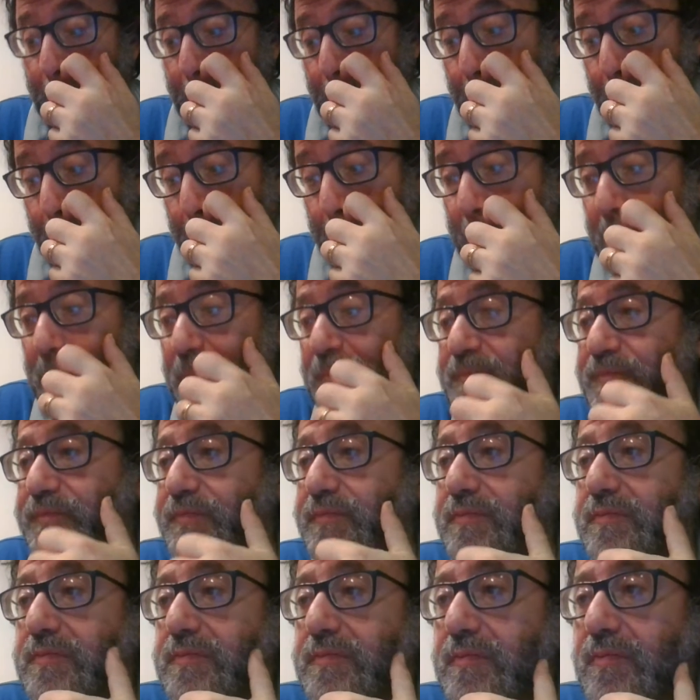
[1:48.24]
mh,
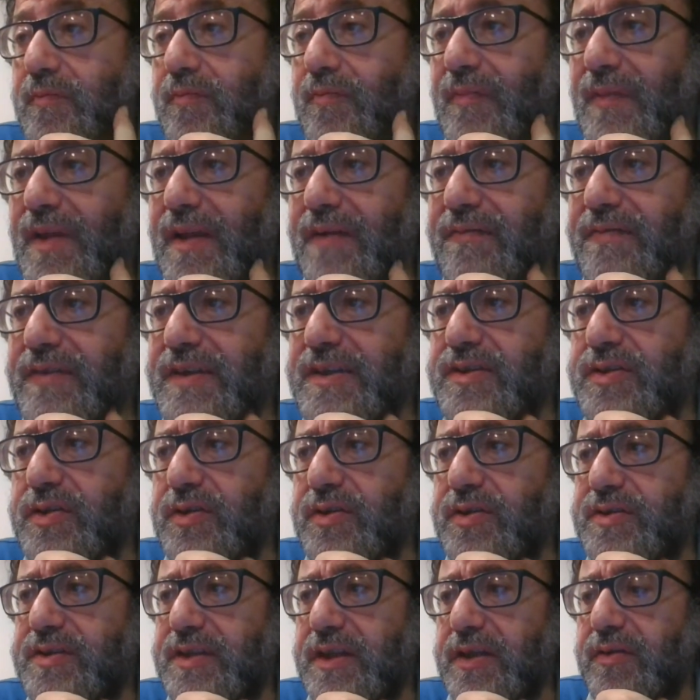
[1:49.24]
visto
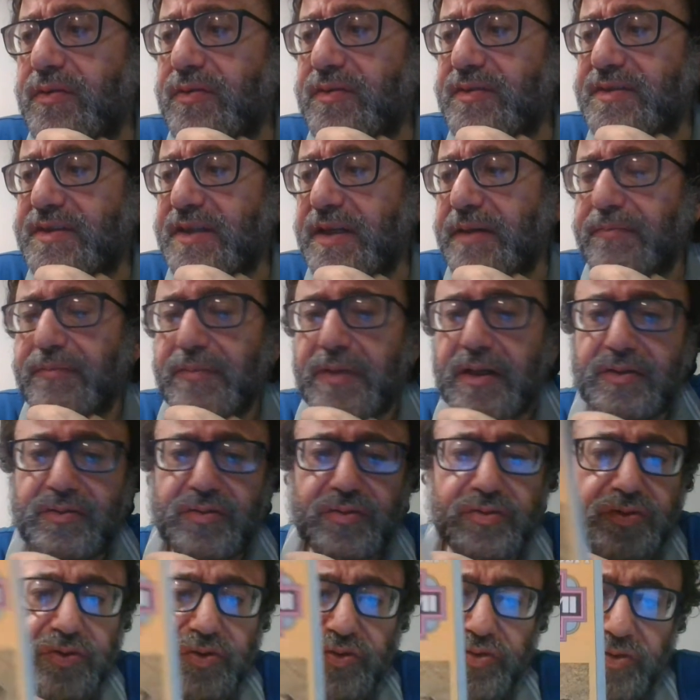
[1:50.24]
così non sembra
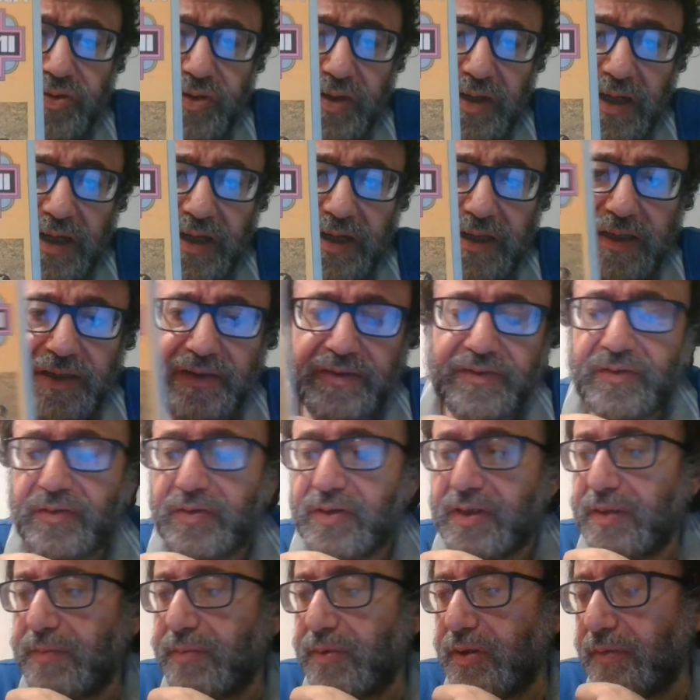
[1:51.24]
tutto sto granché sto
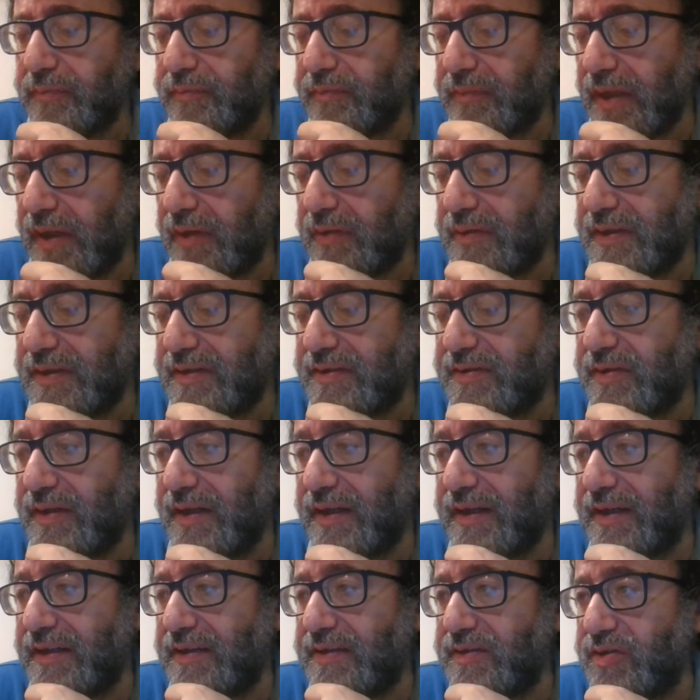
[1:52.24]
libro, è
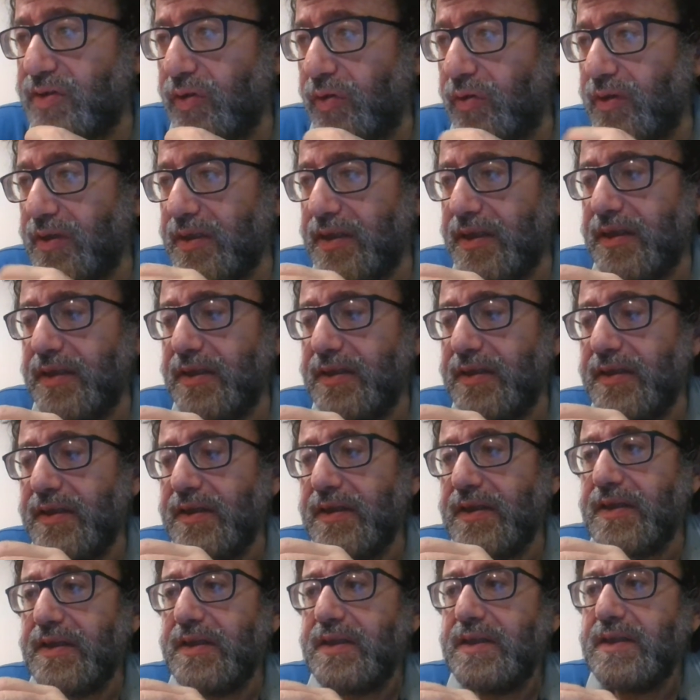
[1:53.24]
un'edizione Rizzoli,
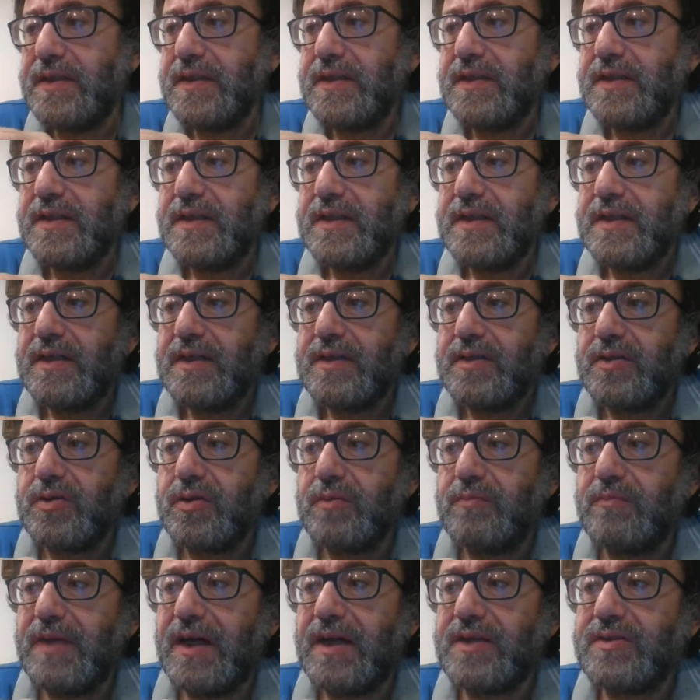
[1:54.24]

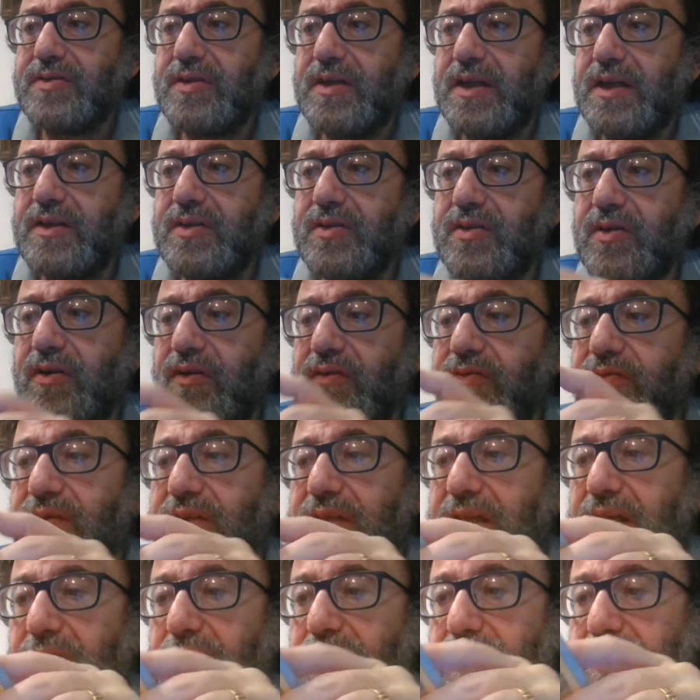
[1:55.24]
Tommaso Landolfi,
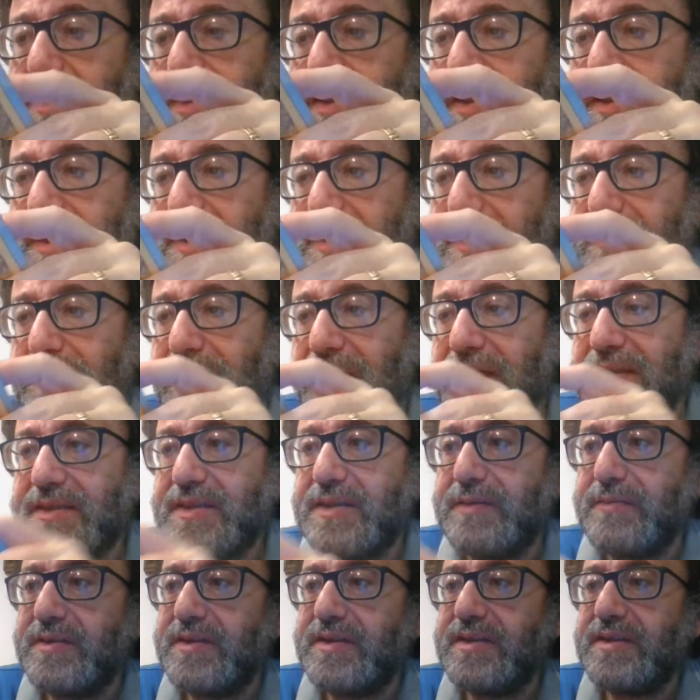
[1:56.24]
Dialogo dei
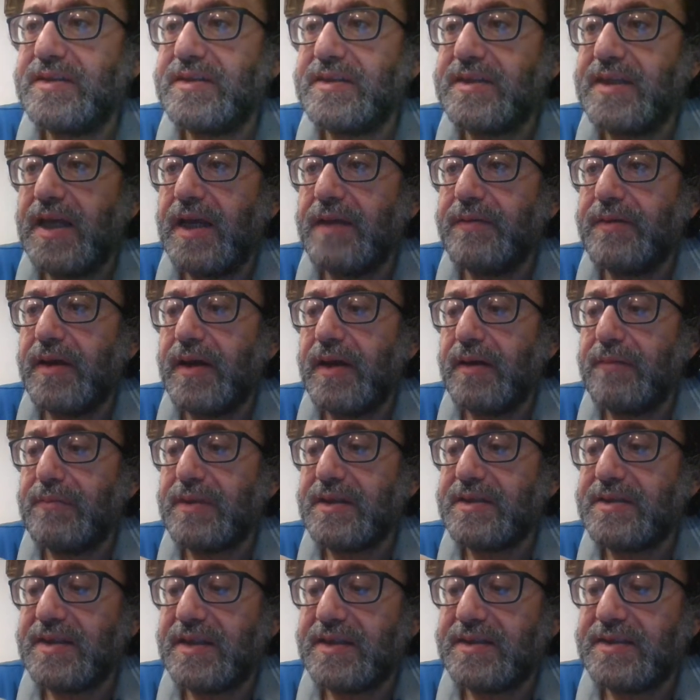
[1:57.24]
massimi sistemi,
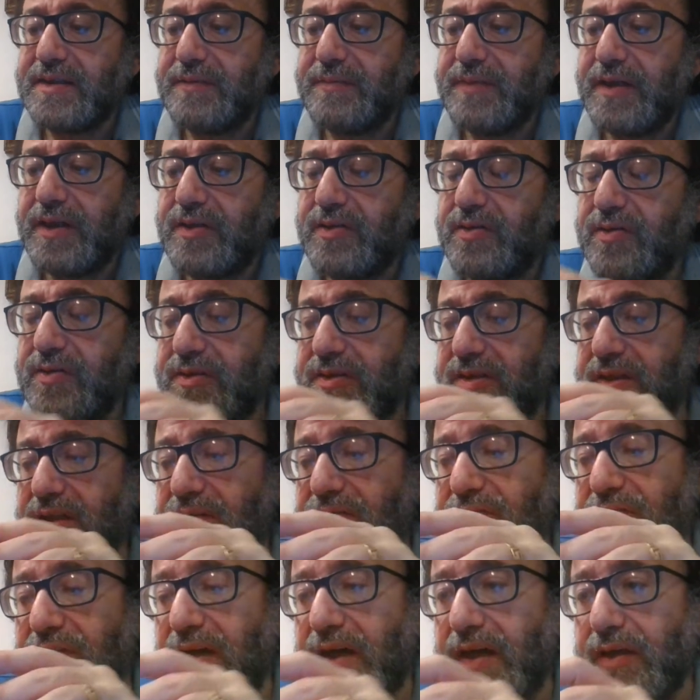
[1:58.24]
abbastanza ben
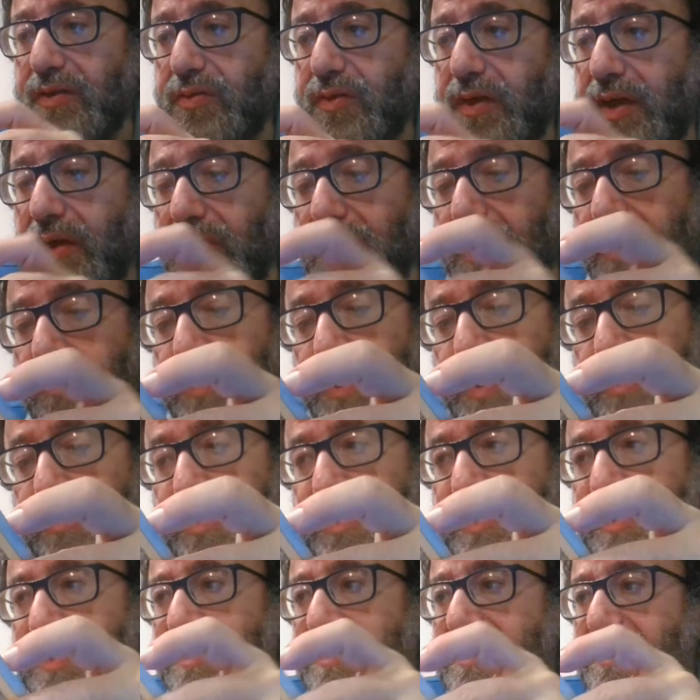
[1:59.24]
conservato, è una prima
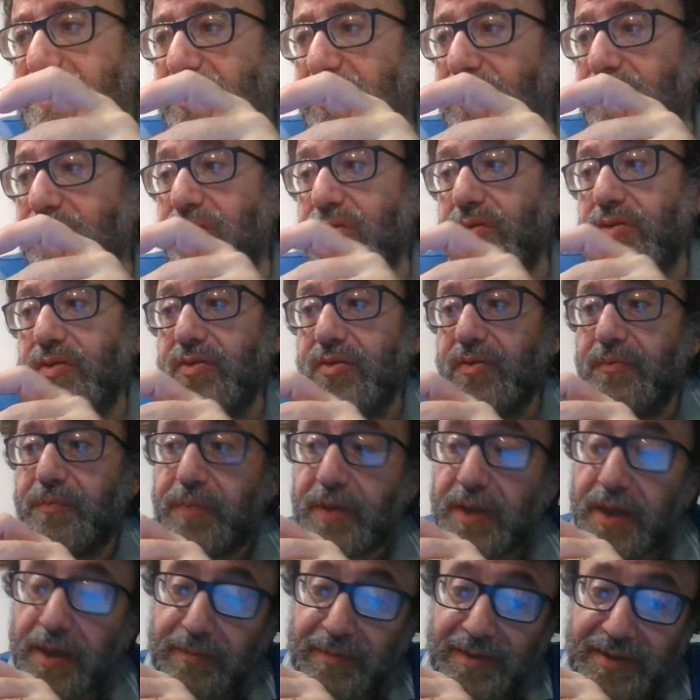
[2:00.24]
edizione, non
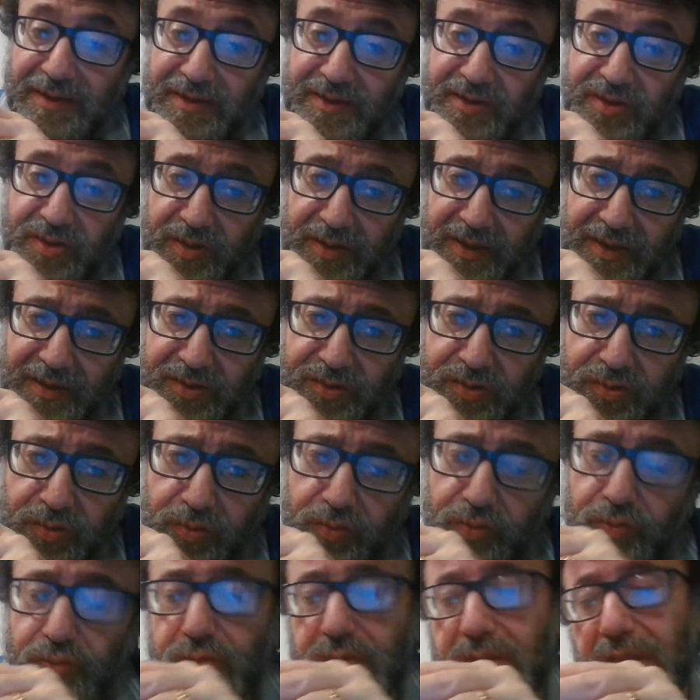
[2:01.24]
prima edizione
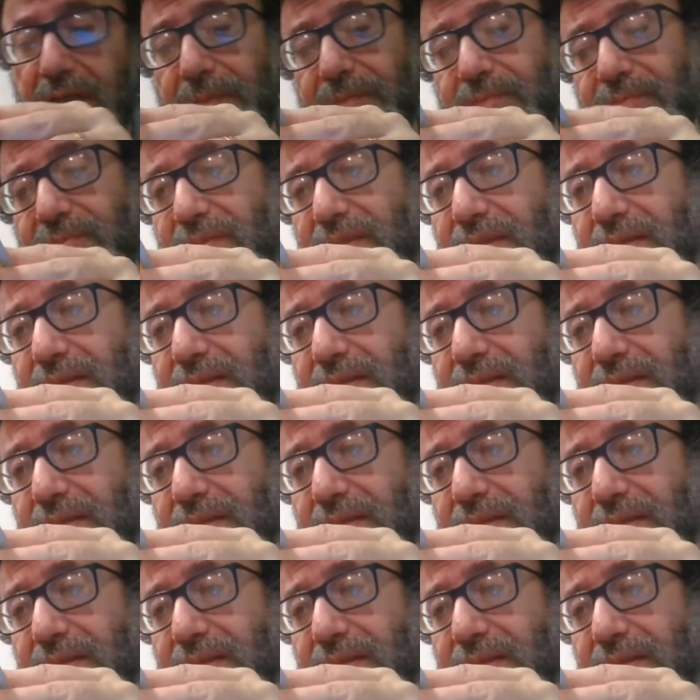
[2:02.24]
assoluta,